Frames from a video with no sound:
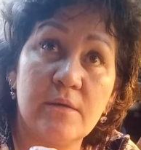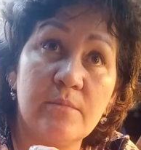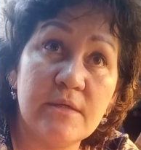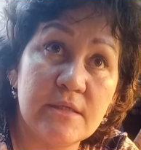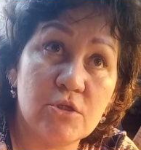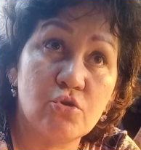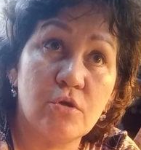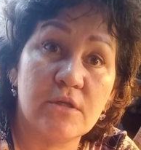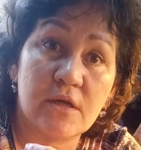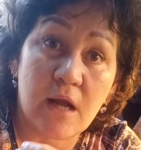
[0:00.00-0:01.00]
и мысли,
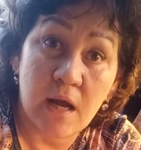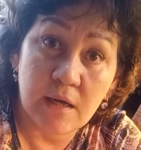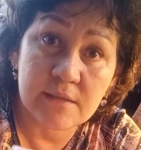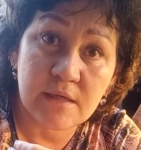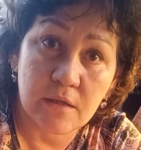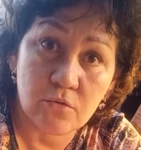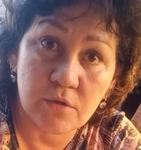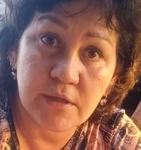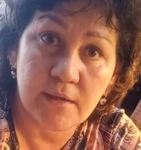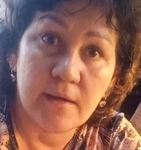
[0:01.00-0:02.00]
что это рак,
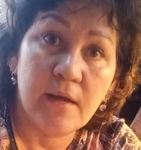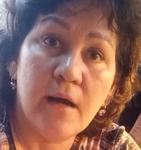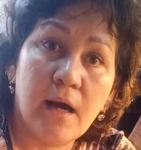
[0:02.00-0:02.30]
онкология.